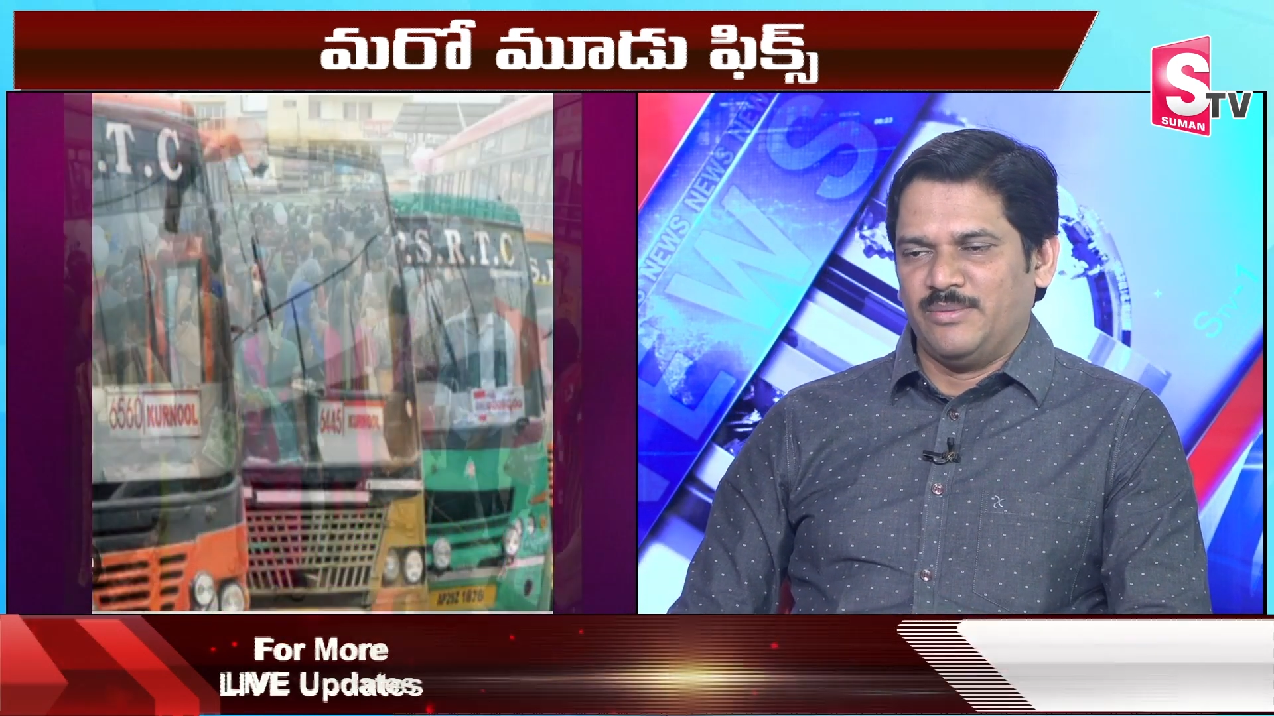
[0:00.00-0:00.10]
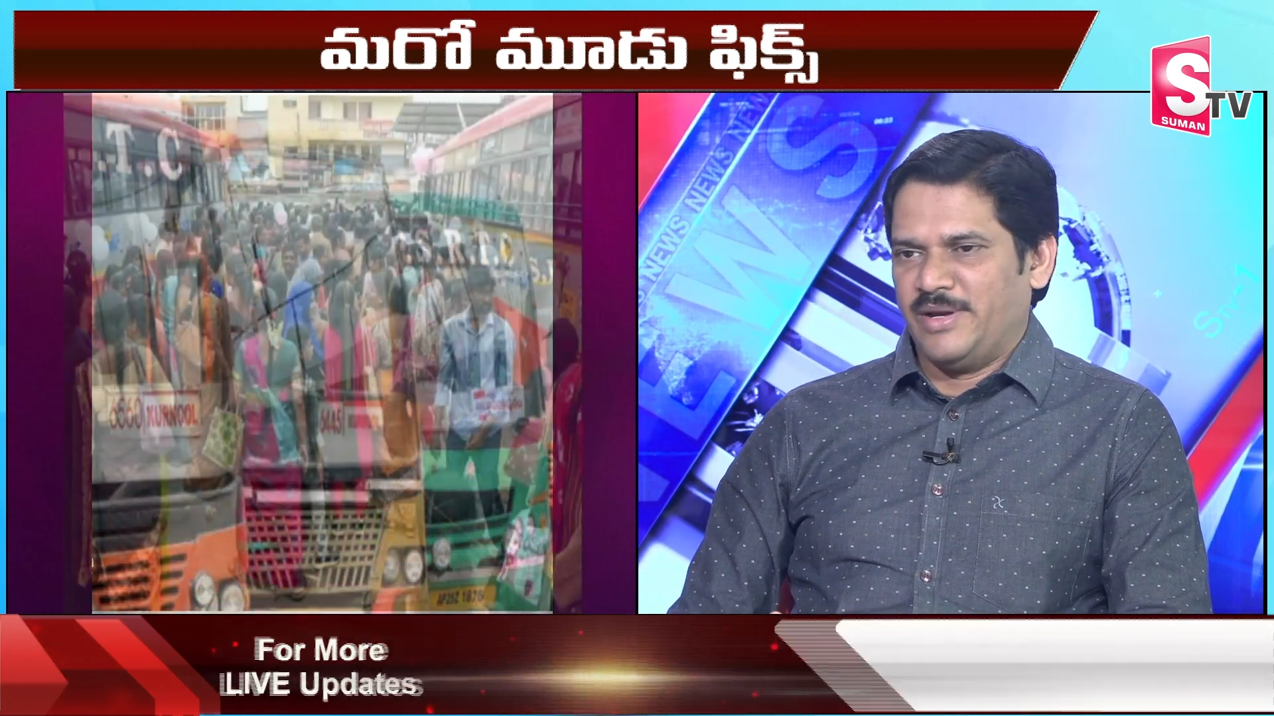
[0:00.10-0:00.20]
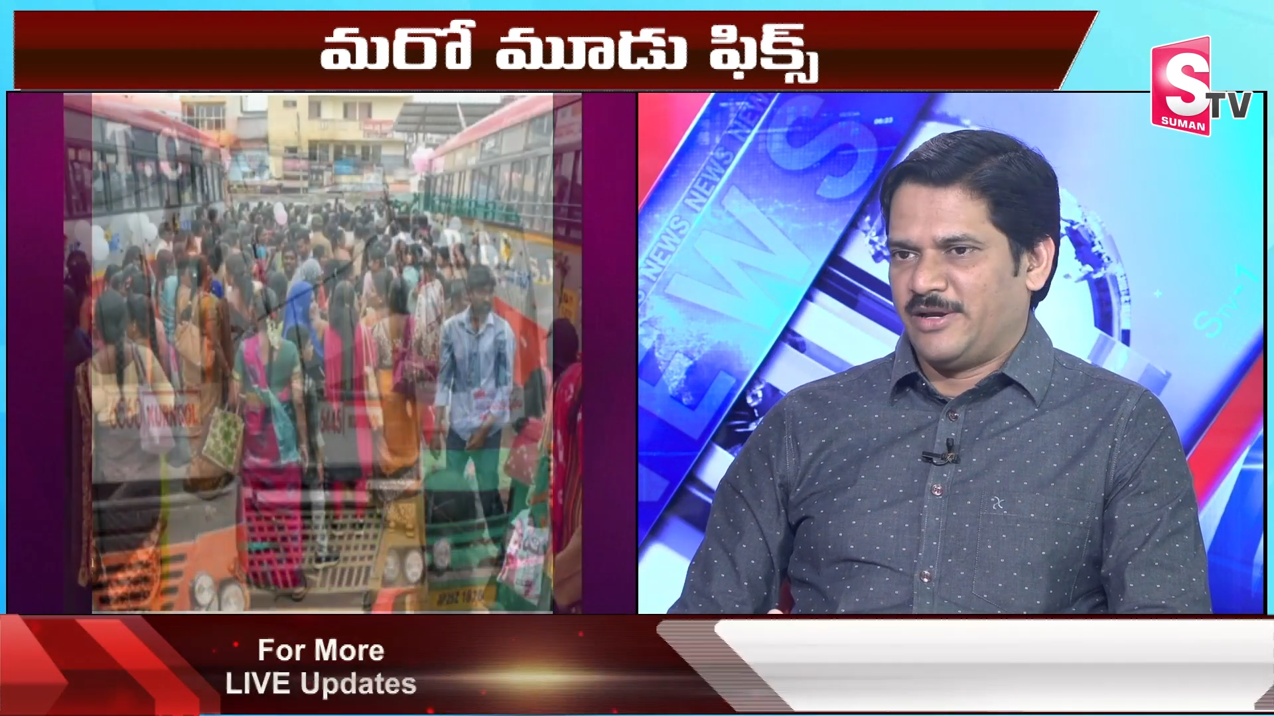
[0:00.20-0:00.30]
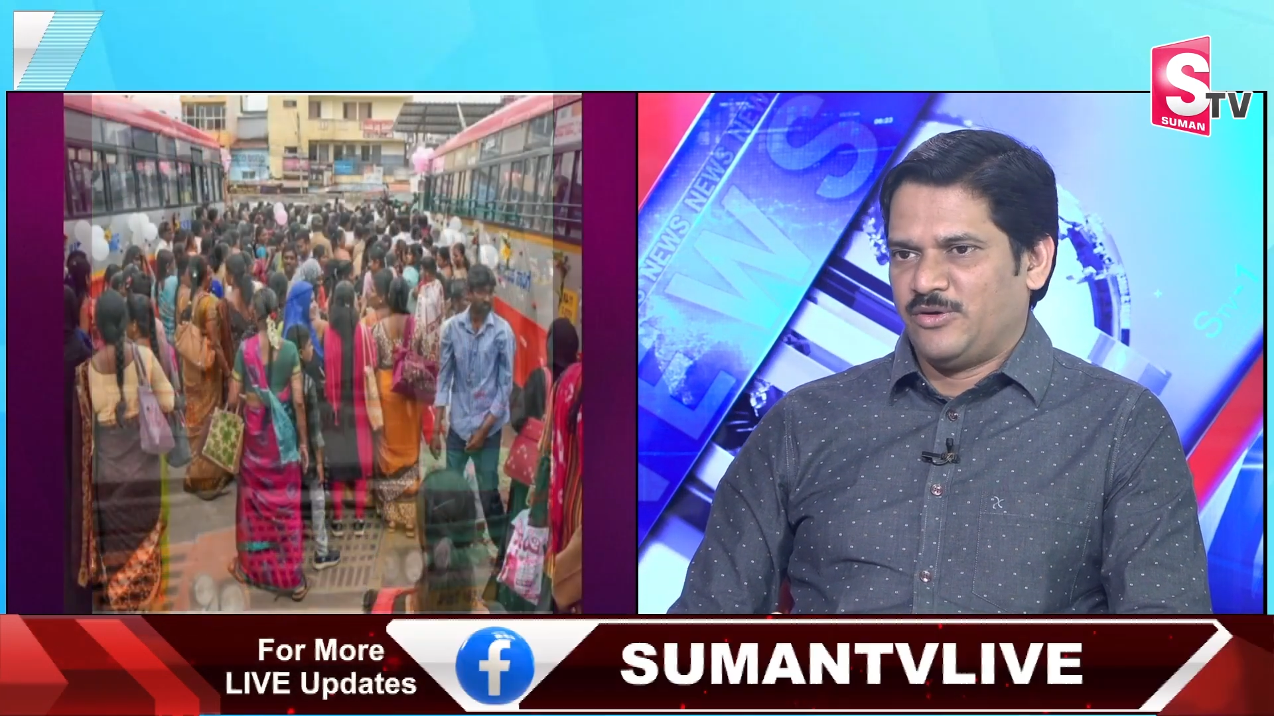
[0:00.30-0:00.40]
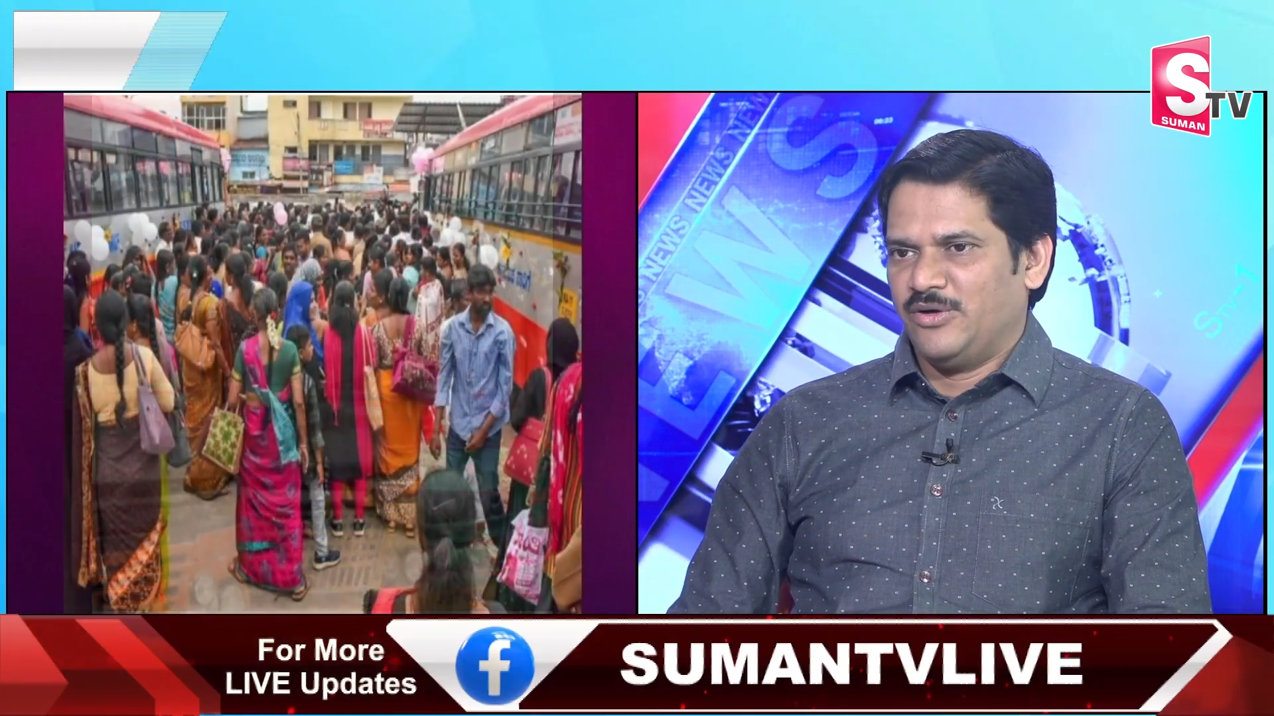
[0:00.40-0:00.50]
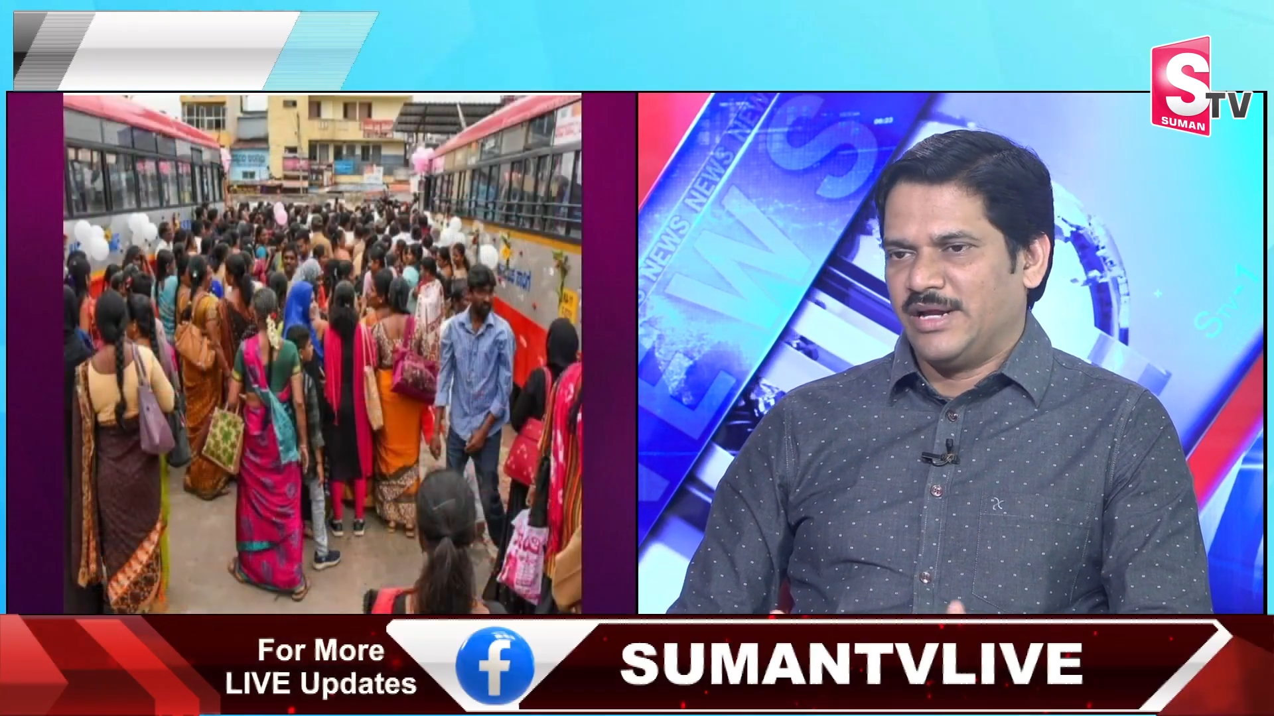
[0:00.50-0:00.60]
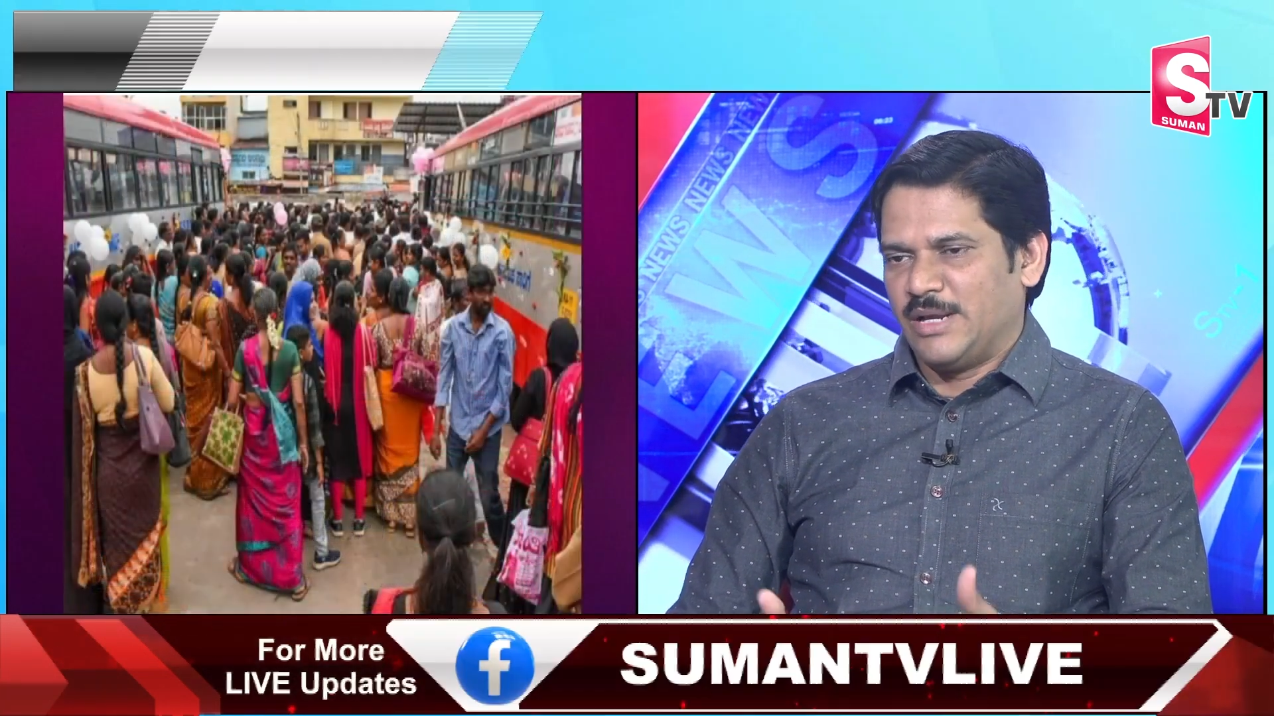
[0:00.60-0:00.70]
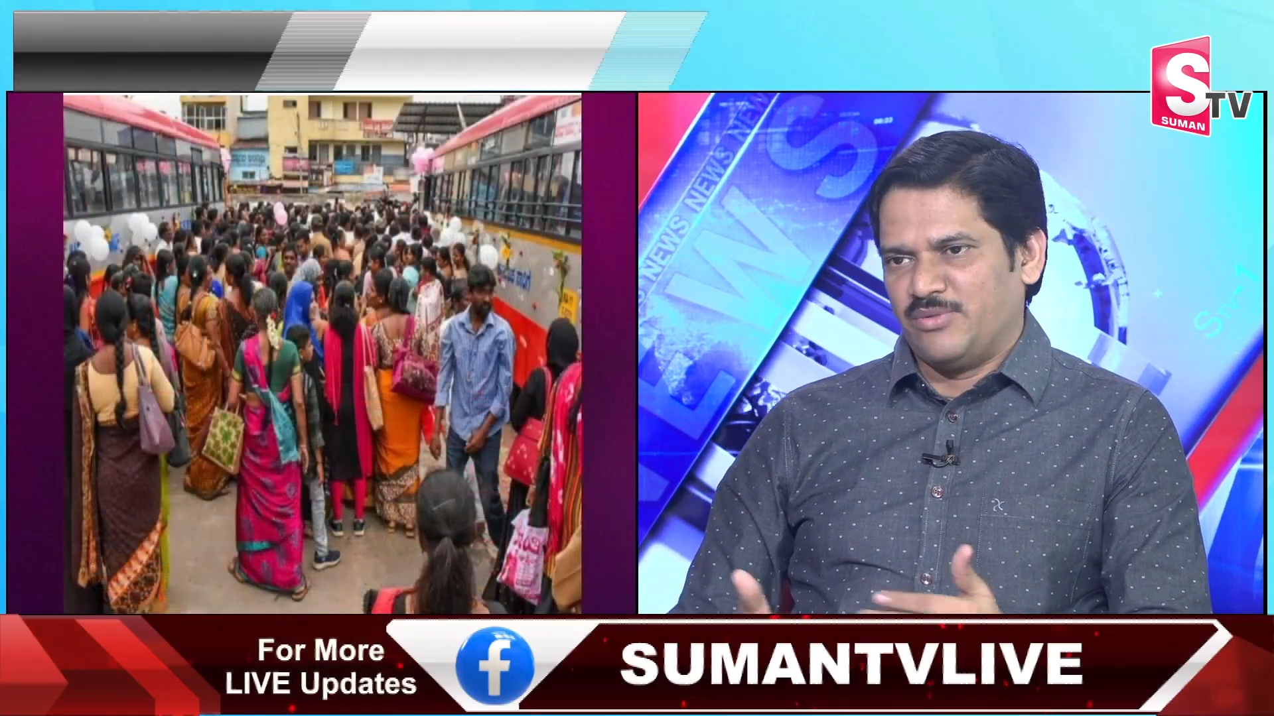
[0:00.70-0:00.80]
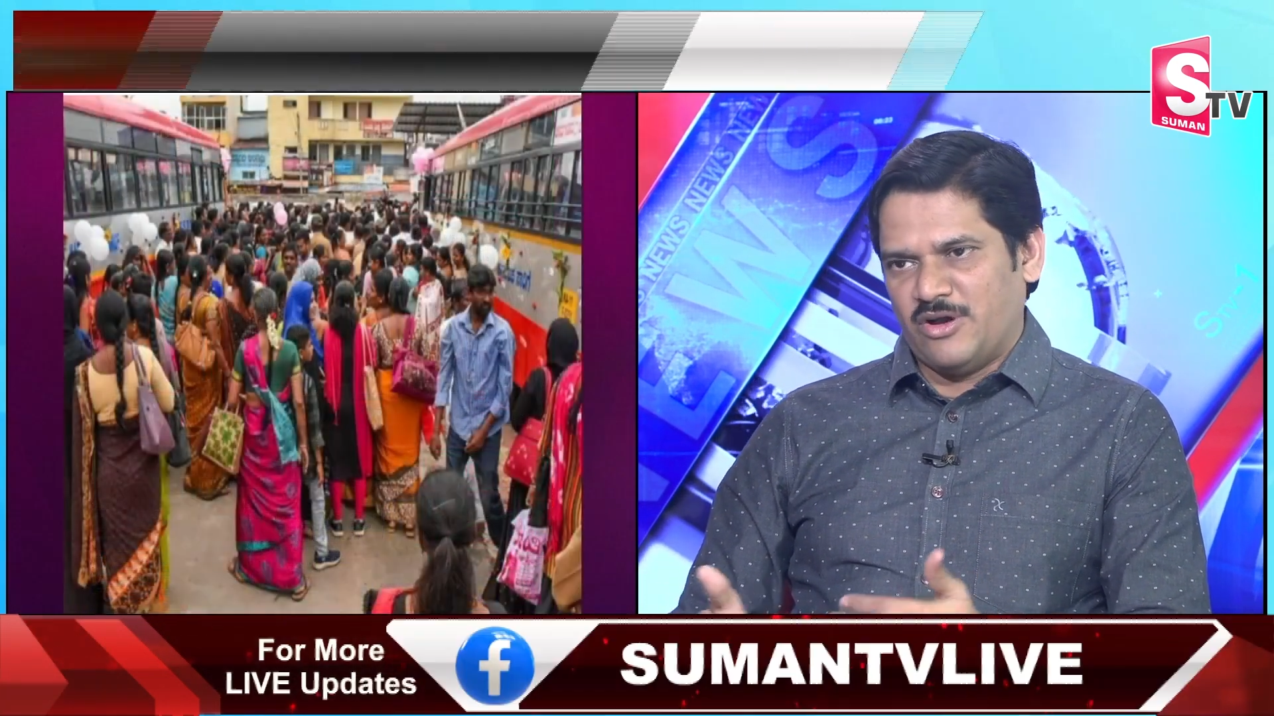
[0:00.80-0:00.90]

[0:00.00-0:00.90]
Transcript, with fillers: మేరకు రేపు